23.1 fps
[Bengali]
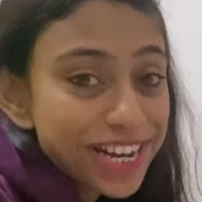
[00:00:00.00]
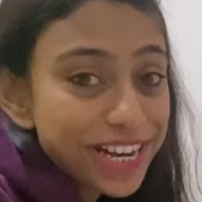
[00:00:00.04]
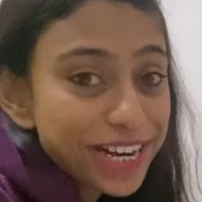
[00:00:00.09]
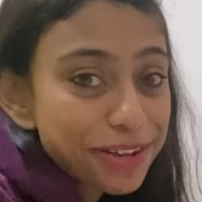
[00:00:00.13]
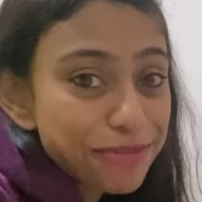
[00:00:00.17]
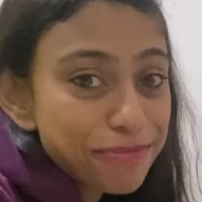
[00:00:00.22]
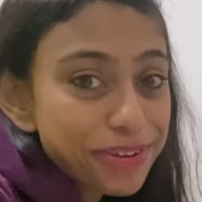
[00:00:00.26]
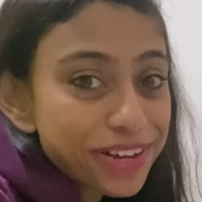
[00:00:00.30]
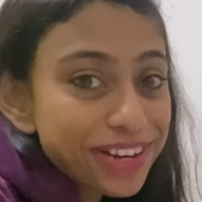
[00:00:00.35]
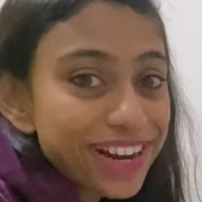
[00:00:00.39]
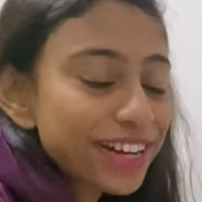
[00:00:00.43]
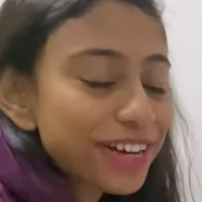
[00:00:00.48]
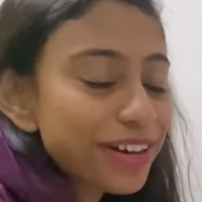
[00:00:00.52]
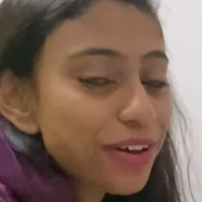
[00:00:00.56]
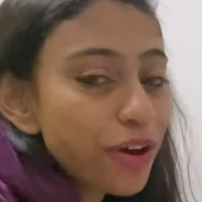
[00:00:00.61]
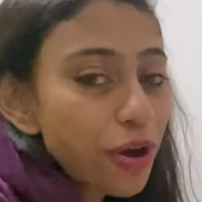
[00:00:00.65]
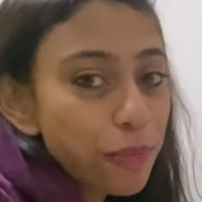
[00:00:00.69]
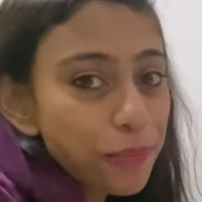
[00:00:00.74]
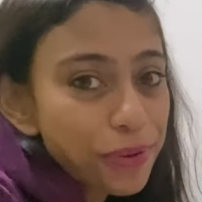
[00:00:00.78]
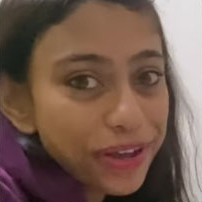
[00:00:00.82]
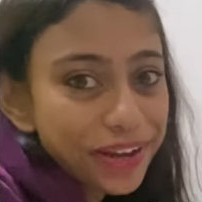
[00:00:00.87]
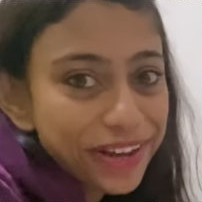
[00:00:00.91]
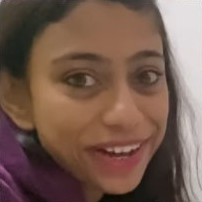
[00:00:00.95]
জানাবেন
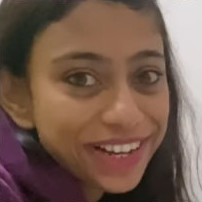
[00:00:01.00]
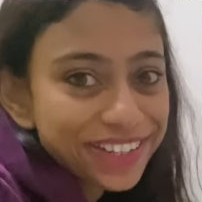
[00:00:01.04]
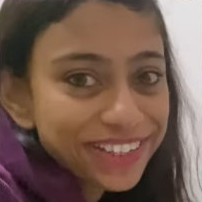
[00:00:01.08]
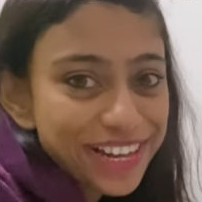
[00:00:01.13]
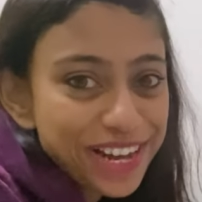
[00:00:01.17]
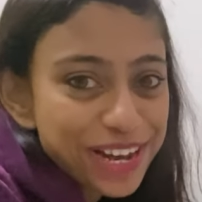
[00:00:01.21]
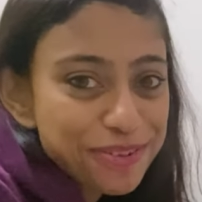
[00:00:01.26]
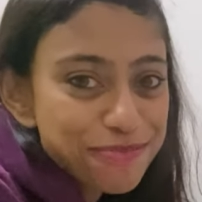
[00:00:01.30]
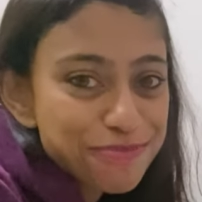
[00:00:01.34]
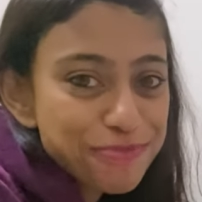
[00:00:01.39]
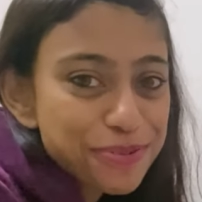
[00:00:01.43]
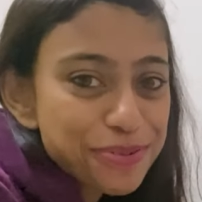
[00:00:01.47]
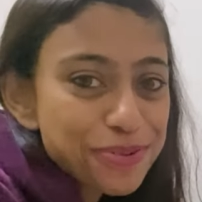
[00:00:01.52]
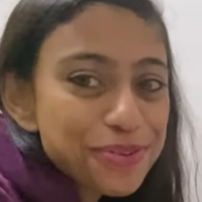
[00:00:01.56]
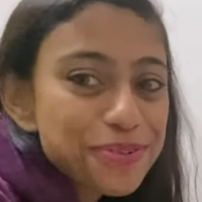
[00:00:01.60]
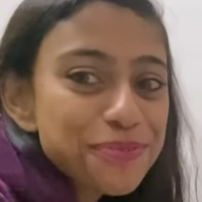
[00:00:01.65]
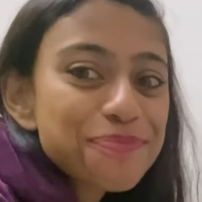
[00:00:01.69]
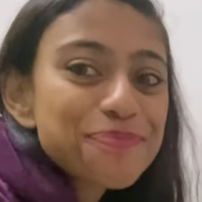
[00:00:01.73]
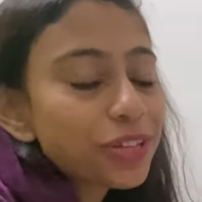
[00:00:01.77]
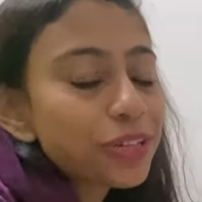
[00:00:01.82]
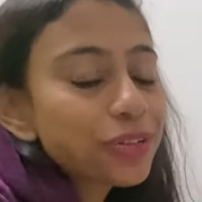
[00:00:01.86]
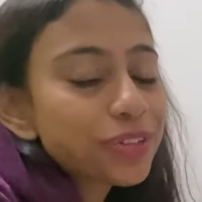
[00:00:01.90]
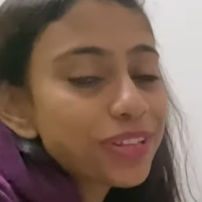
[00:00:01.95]
অপেক্ষায় থাকবো
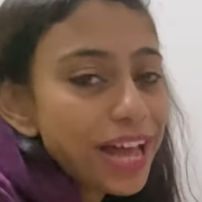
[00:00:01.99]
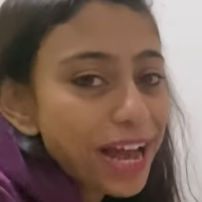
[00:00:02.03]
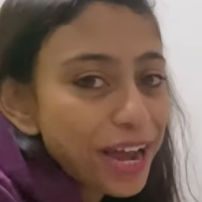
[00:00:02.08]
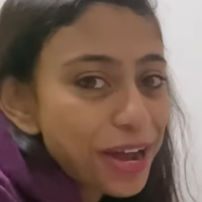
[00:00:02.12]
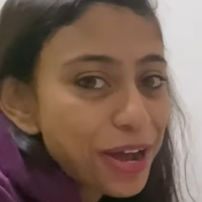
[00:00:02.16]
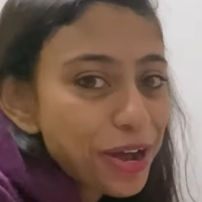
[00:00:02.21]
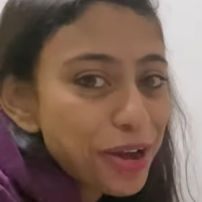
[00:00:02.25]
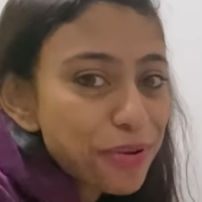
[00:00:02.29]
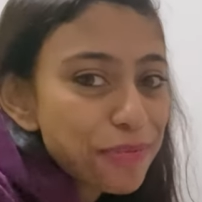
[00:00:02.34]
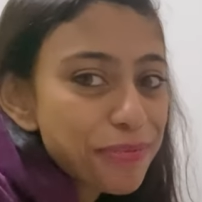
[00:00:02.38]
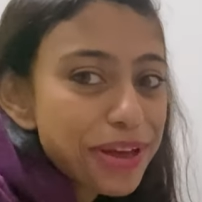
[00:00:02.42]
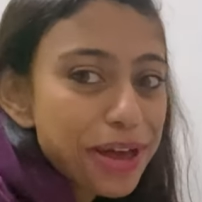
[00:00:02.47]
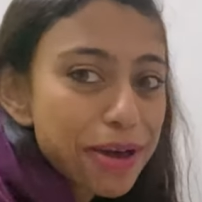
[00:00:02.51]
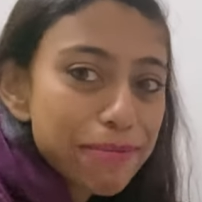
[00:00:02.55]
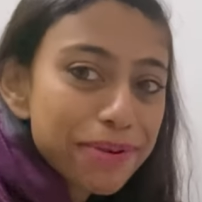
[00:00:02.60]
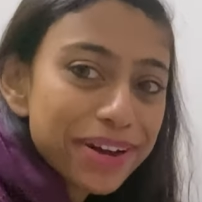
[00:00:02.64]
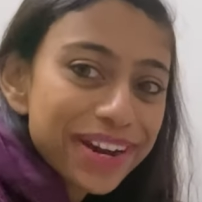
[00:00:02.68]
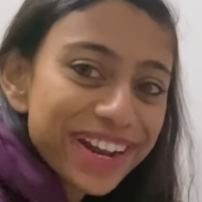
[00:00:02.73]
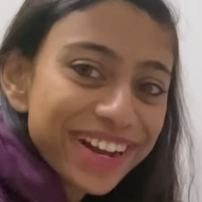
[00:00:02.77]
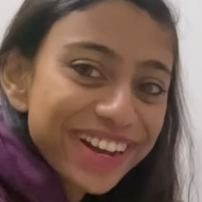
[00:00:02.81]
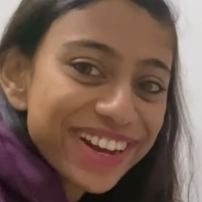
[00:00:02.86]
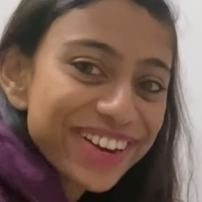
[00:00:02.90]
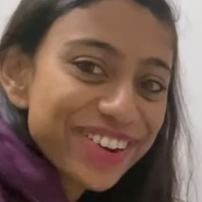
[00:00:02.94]
তো দেখা হবে আবার
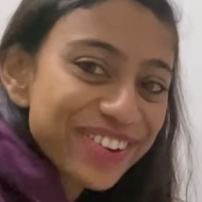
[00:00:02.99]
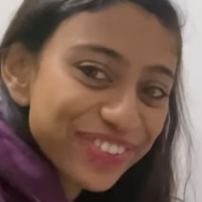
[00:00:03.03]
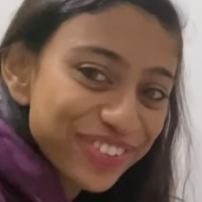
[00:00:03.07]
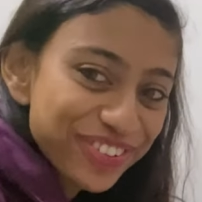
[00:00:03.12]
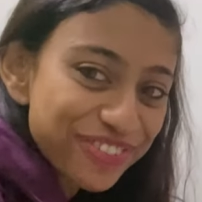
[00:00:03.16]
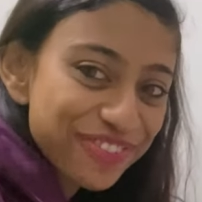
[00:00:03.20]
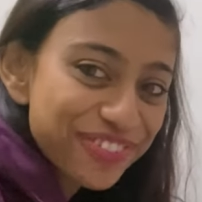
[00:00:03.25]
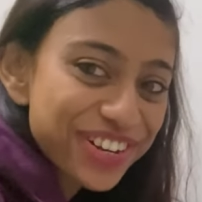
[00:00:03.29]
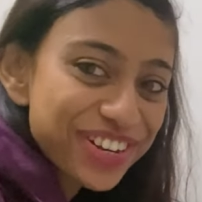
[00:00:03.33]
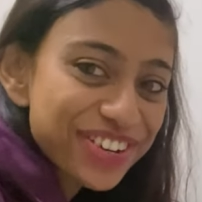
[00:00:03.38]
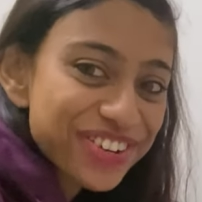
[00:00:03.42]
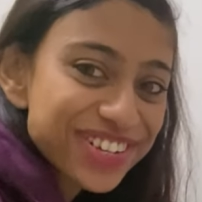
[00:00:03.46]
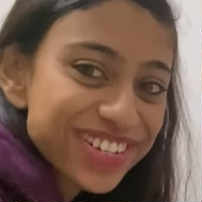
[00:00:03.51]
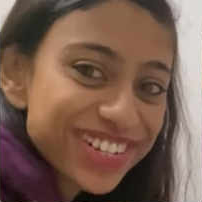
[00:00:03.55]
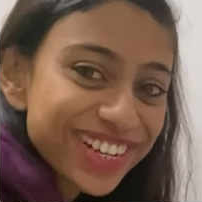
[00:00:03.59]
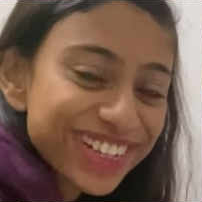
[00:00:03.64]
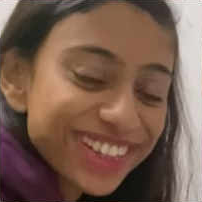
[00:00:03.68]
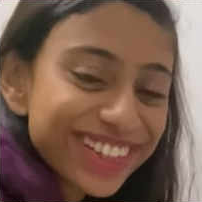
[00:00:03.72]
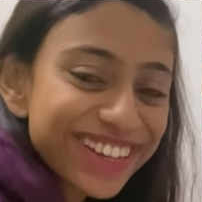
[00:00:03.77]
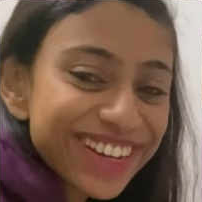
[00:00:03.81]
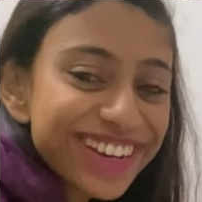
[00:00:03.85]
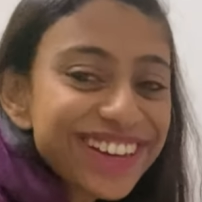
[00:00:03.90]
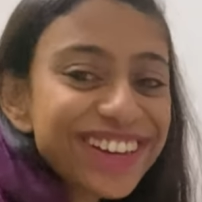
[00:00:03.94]
একটা নতুন ভিডিওর
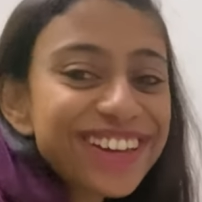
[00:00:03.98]
সাথে